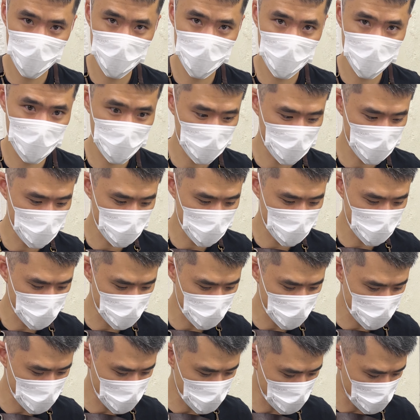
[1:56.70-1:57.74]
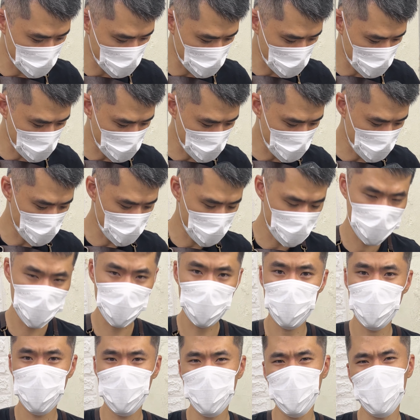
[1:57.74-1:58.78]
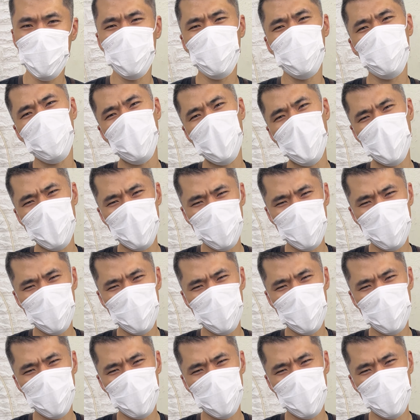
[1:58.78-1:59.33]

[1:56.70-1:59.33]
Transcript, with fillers: không được sấy giày mà mày